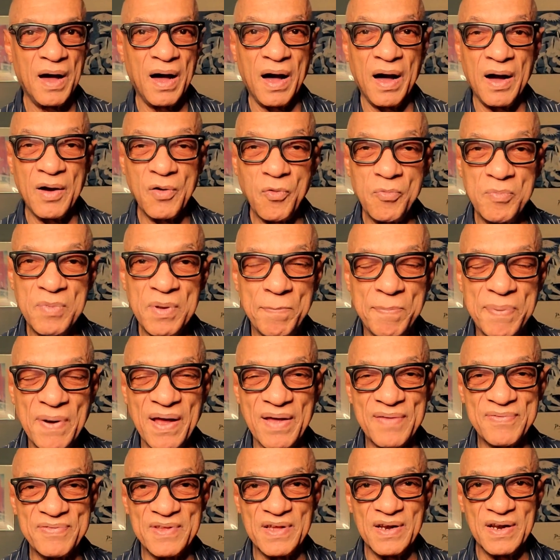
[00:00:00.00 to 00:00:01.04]
hago mi
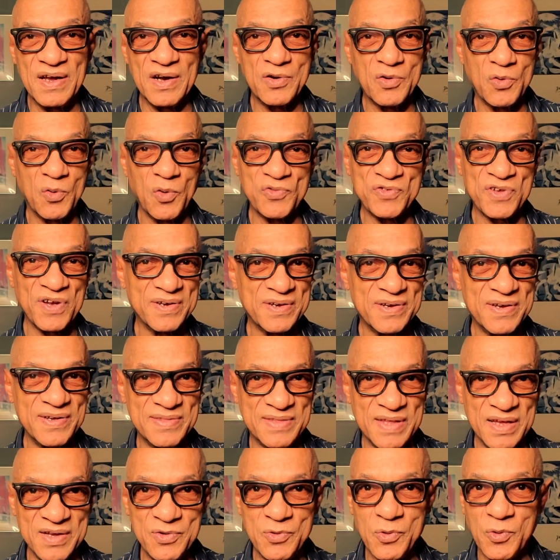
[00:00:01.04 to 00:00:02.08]
plan de las cosas que
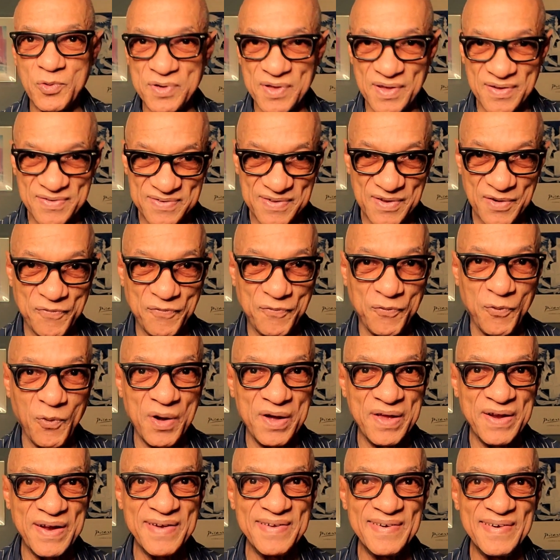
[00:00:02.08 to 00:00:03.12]
tengo que hacer
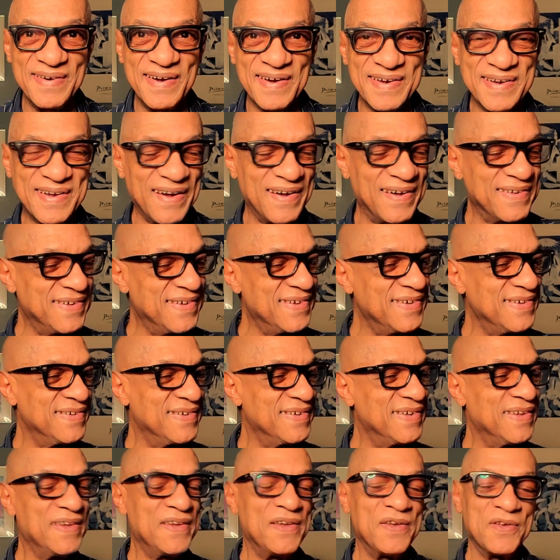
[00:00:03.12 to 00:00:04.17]
fuera en la
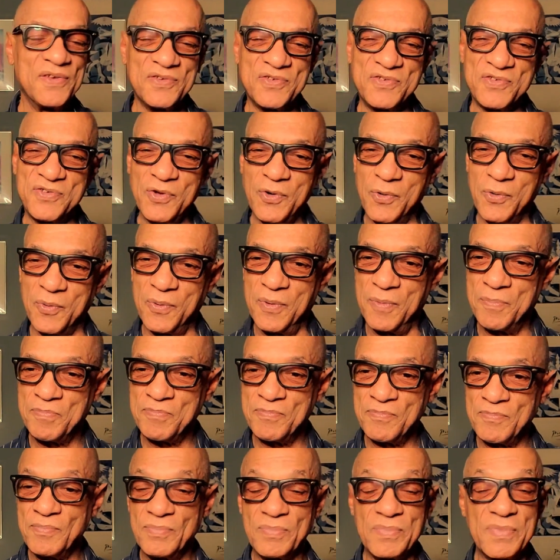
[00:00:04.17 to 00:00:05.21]
calle. So,
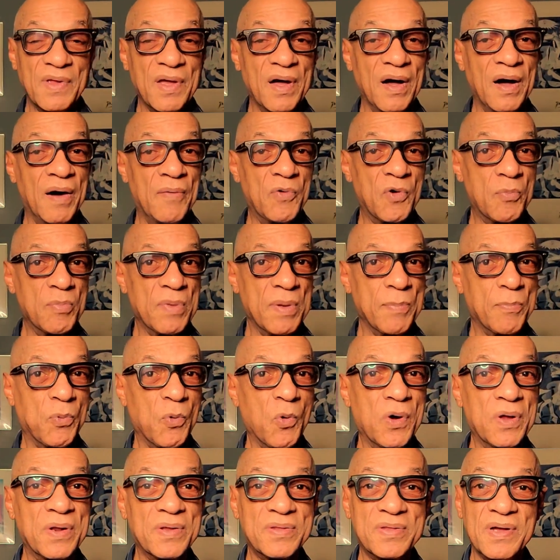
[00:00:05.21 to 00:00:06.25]
abro mi
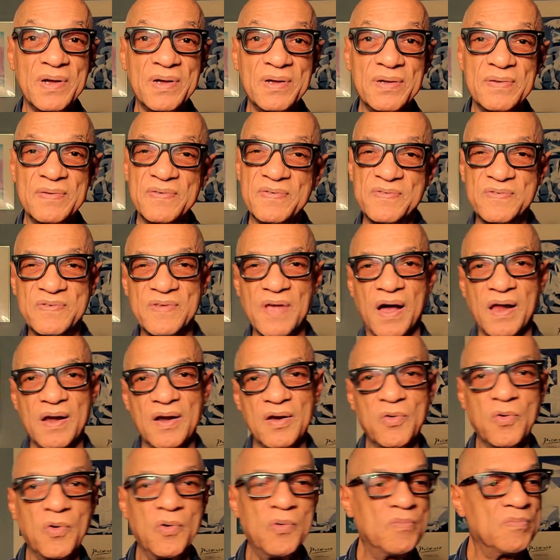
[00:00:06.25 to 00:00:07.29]
puerta,
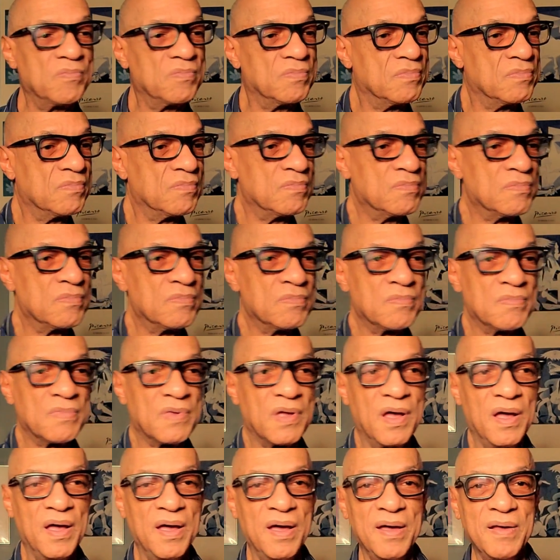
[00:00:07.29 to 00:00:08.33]
salgo,
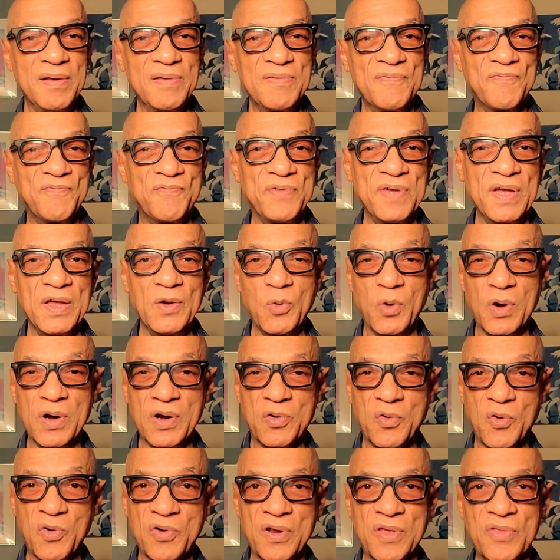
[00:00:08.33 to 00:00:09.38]
enfilo
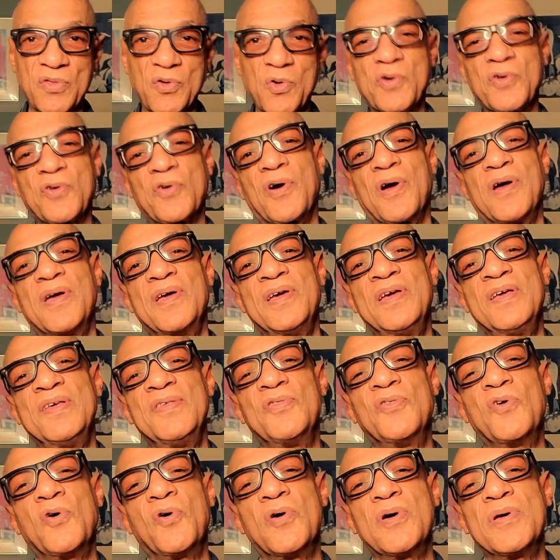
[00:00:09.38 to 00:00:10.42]
el corredor y
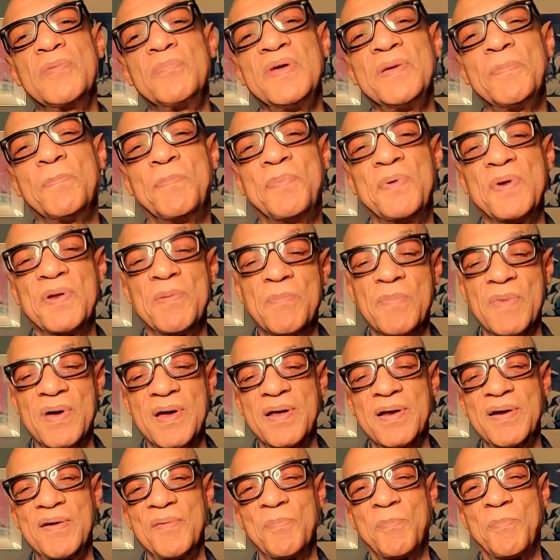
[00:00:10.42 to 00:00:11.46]
doy mi
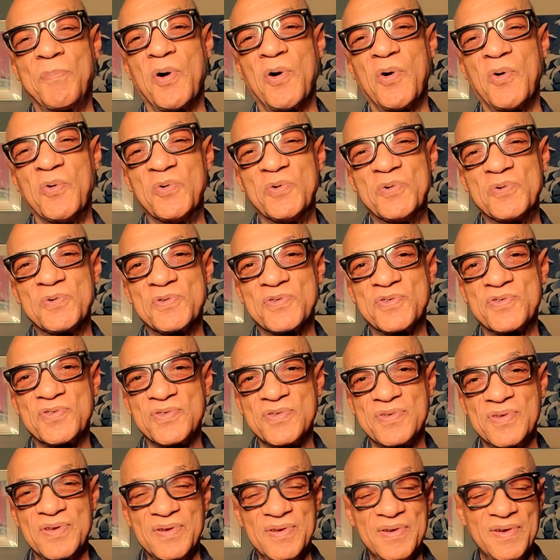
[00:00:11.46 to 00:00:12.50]
primer
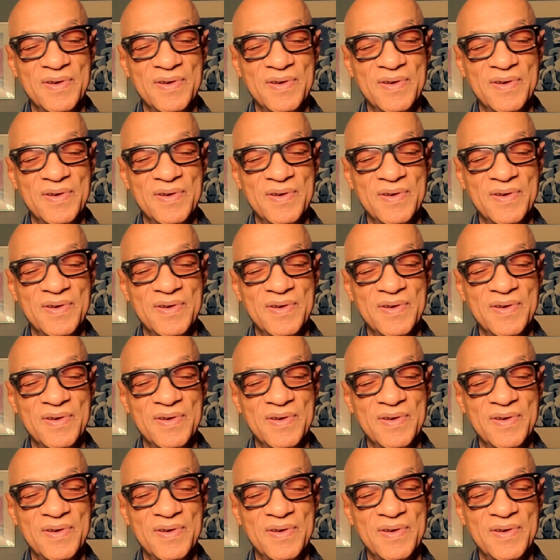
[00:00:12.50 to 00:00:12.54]
pose.